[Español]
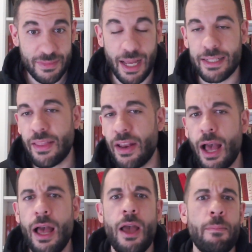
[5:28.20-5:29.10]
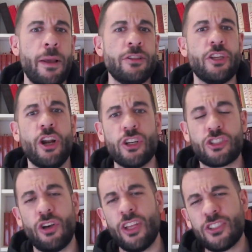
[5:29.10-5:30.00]
La gente dirá,
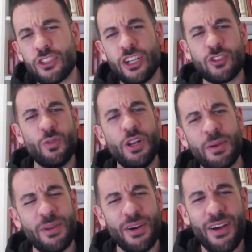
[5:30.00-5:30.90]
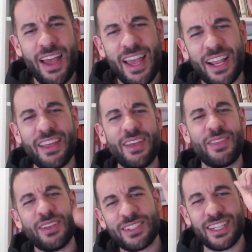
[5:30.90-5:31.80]
mentiroso, de hecho tienes un libro que
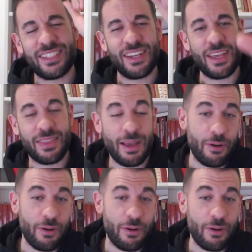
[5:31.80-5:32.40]
dices que se inicia.